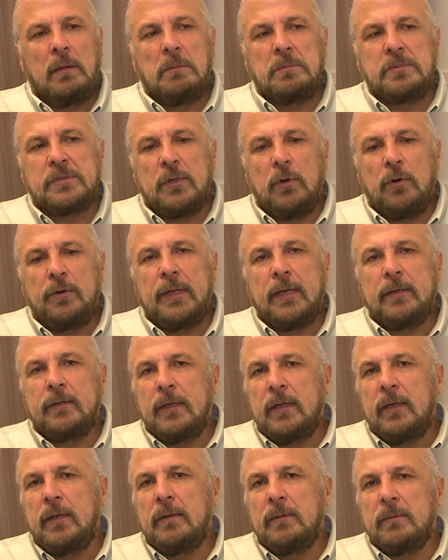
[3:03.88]
İşte
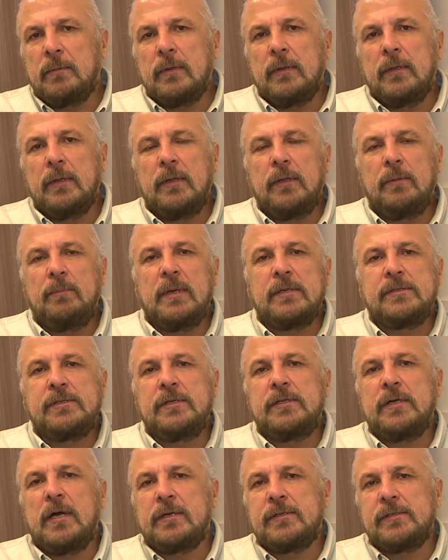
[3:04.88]
örnekte e,
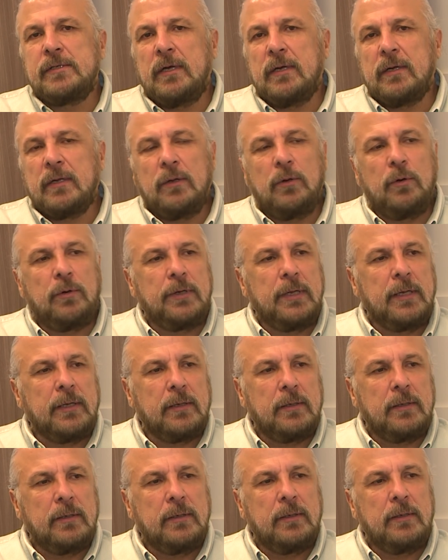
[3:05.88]
Mescid-i Aksa
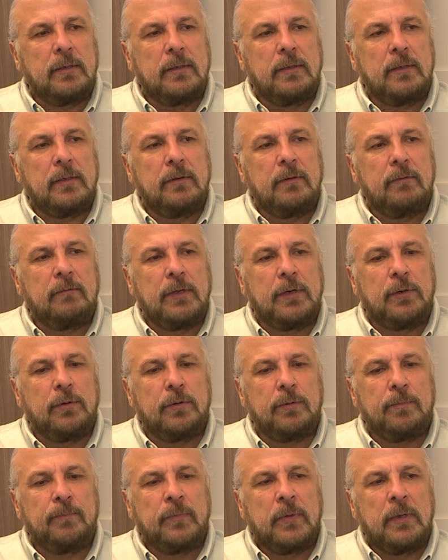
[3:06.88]
örneği e,
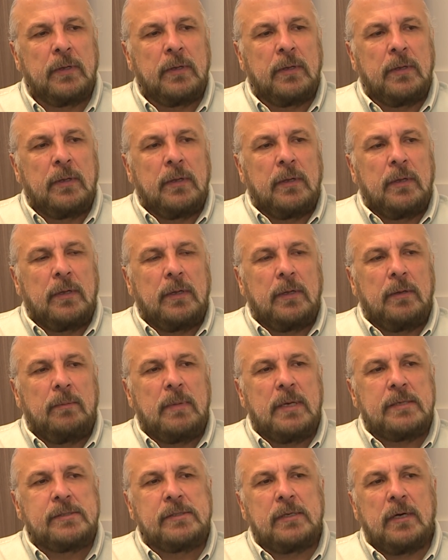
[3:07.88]
veriyorum. E,
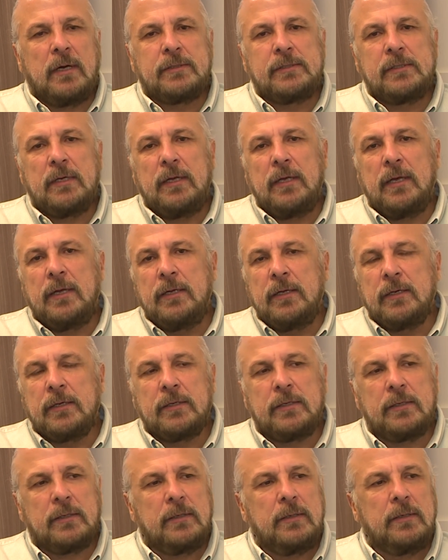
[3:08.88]
Mescid-i Aksa'ya
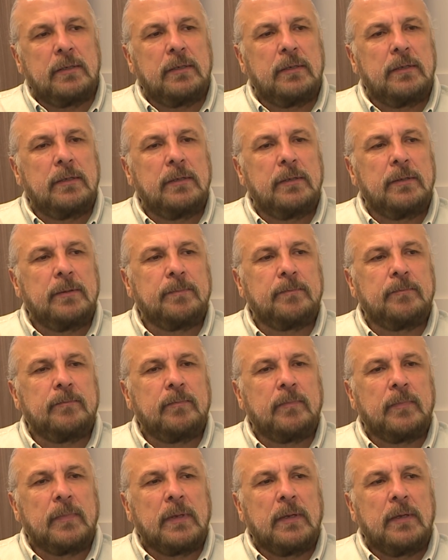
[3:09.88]
ilk e,
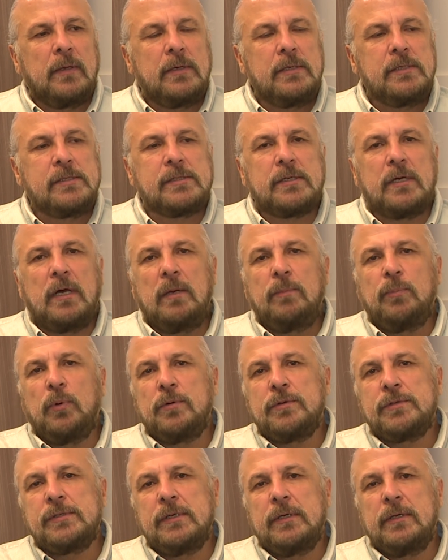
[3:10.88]
İsrail
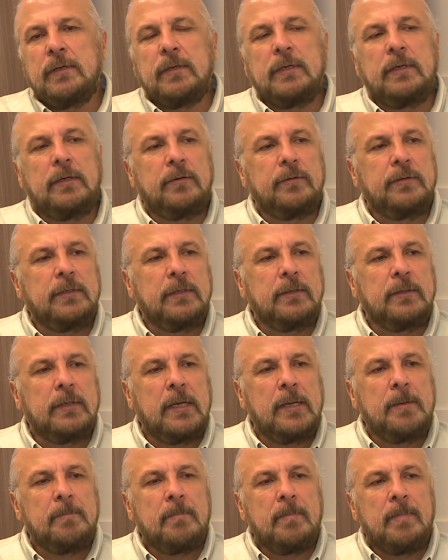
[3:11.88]
polisi
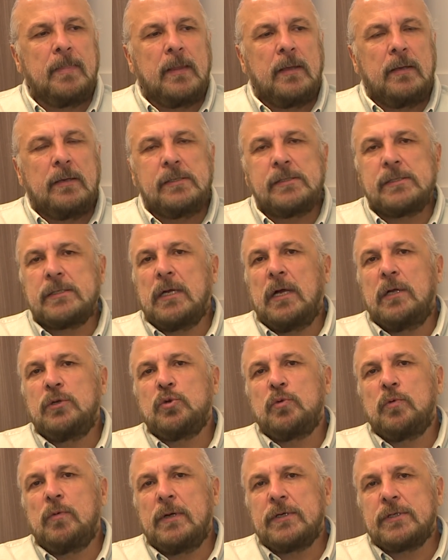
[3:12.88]
girdiğinde İsrail
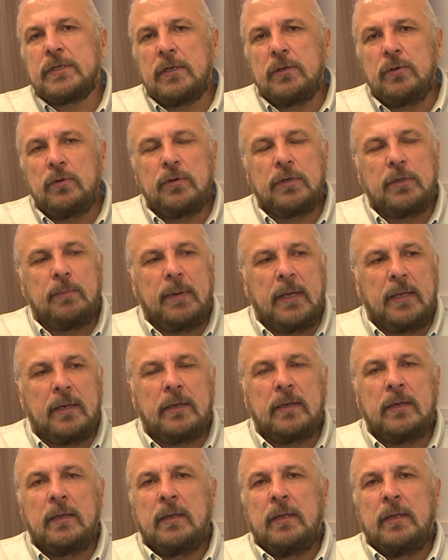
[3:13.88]
Cumhurbaşkanı diyor ki ben